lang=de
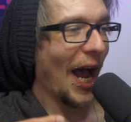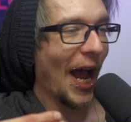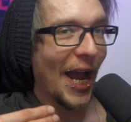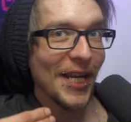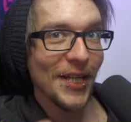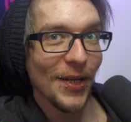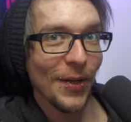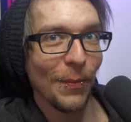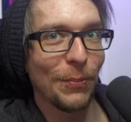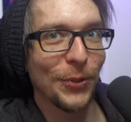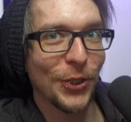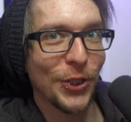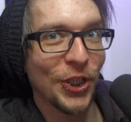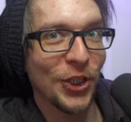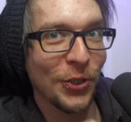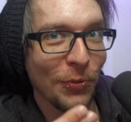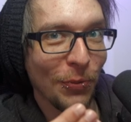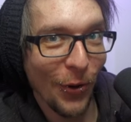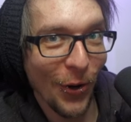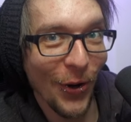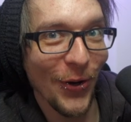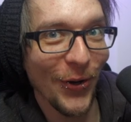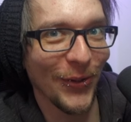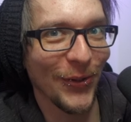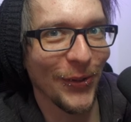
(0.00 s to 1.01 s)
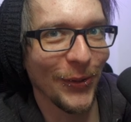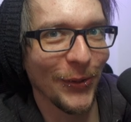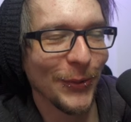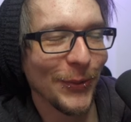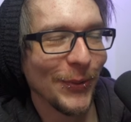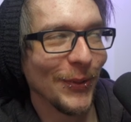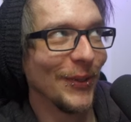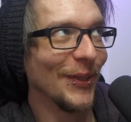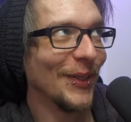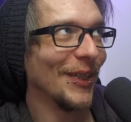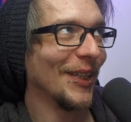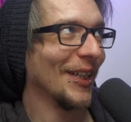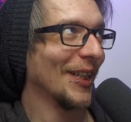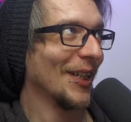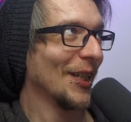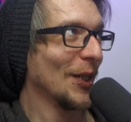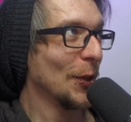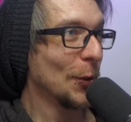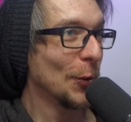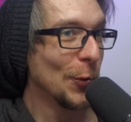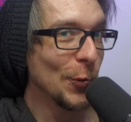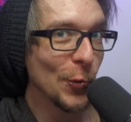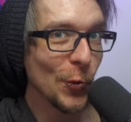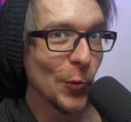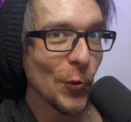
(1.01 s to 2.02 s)
Eine Beschwörung.
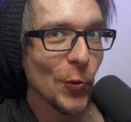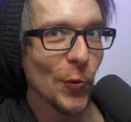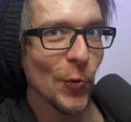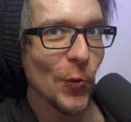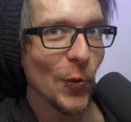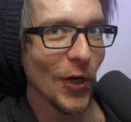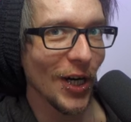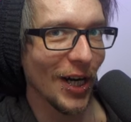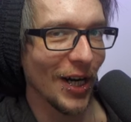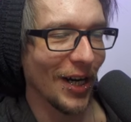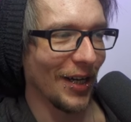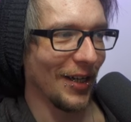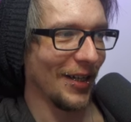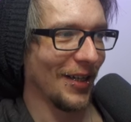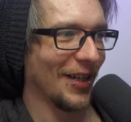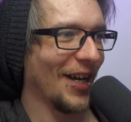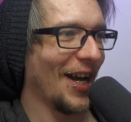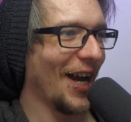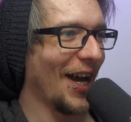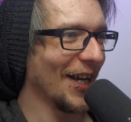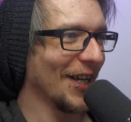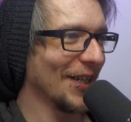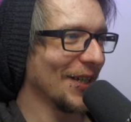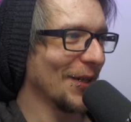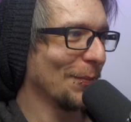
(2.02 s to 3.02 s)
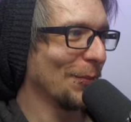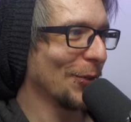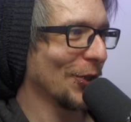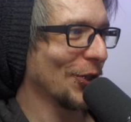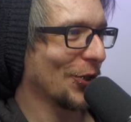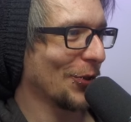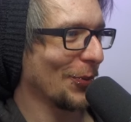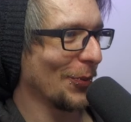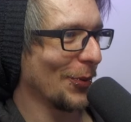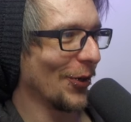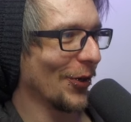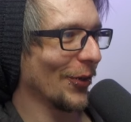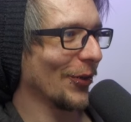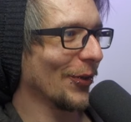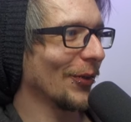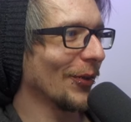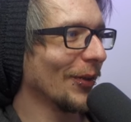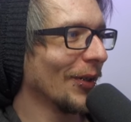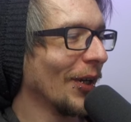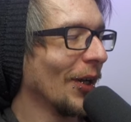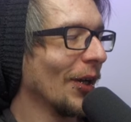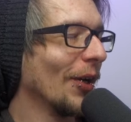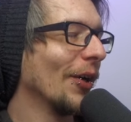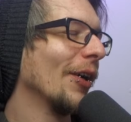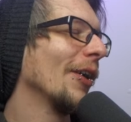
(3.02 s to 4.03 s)
Nur eine
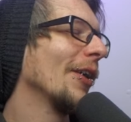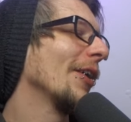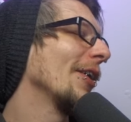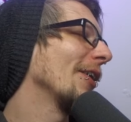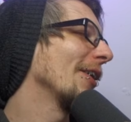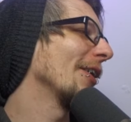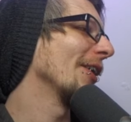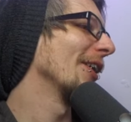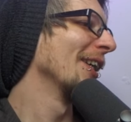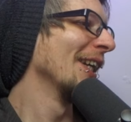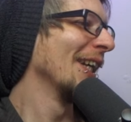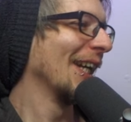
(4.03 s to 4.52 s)
Beschwörung. Oh.